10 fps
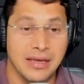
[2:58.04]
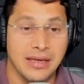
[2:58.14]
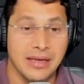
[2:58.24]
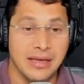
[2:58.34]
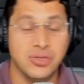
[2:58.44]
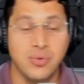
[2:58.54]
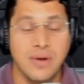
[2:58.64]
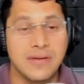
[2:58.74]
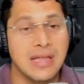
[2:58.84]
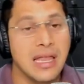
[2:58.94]
a
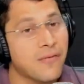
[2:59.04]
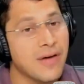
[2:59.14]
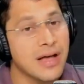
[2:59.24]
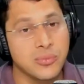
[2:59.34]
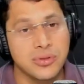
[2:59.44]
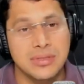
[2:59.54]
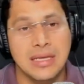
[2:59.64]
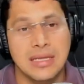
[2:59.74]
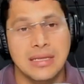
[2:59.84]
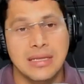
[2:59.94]
sua vida não faz muito
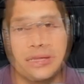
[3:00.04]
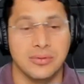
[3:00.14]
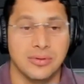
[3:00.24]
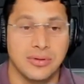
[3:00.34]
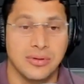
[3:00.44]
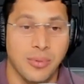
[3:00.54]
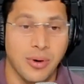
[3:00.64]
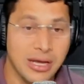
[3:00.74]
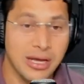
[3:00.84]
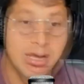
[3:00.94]
sentido,
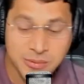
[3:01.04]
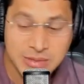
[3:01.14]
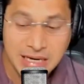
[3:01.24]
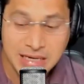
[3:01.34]
porque do mesmo jeito que